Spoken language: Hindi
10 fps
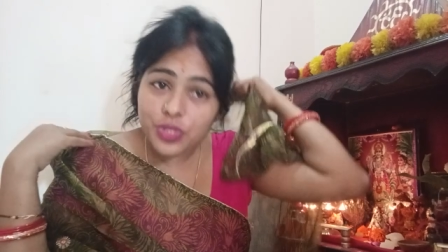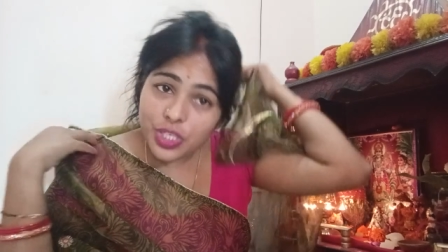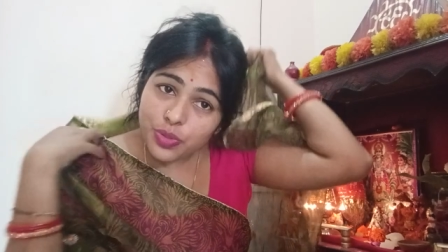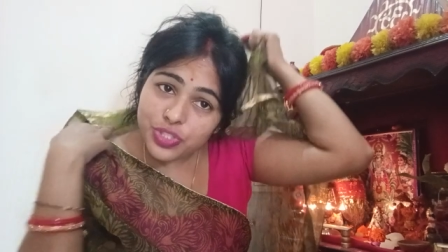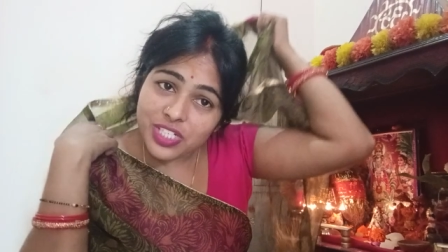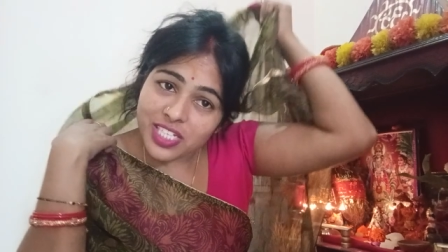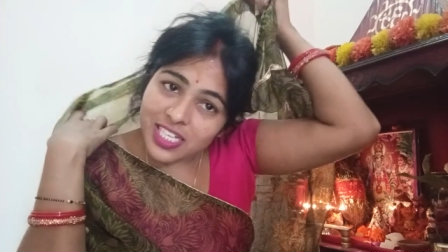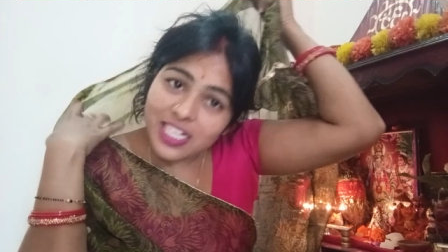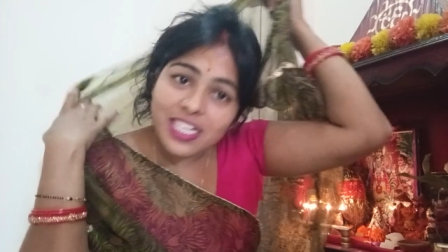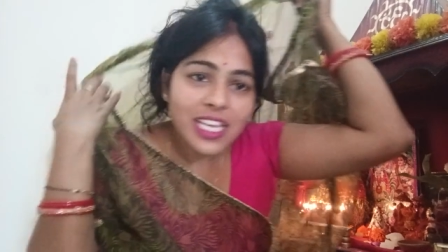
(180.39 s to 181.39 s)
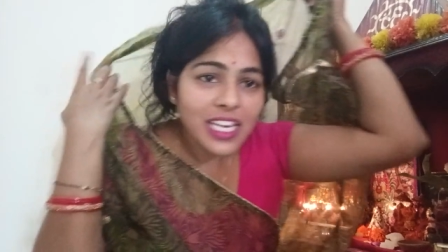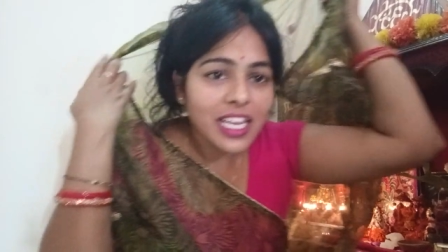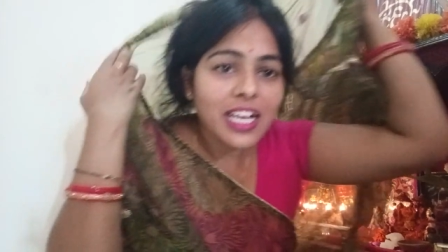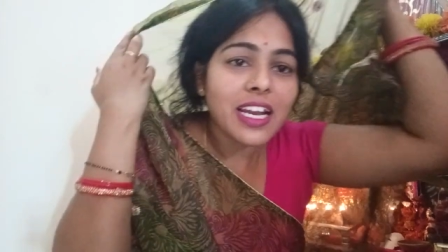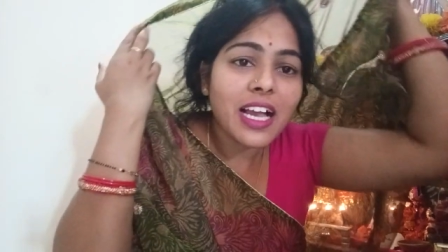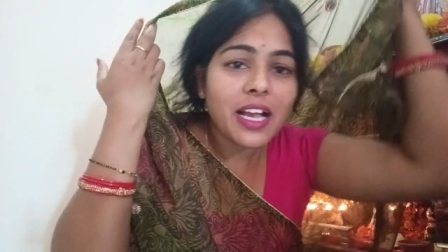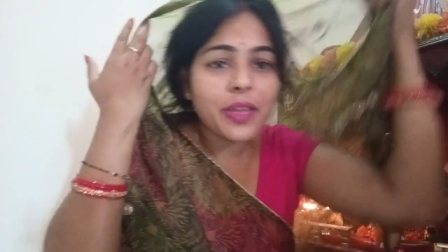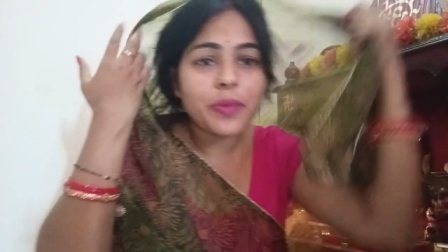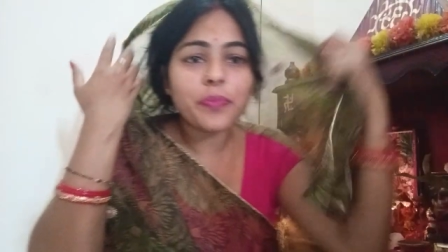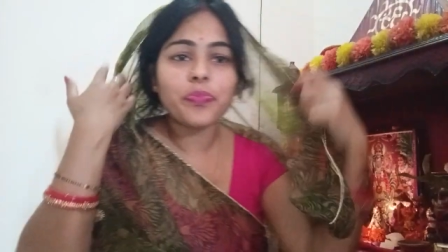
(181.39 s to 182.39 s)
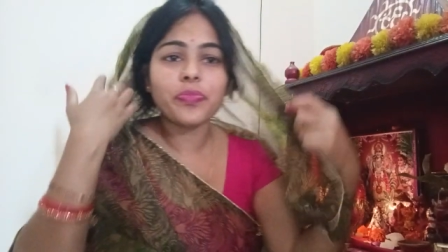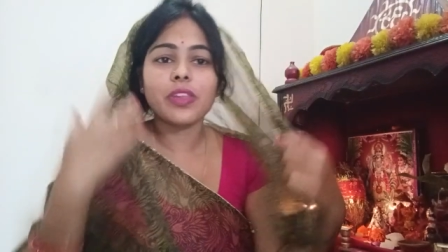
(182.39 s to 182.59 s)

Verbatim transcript: मुझे कुछ ठीक नहीं लग रहा है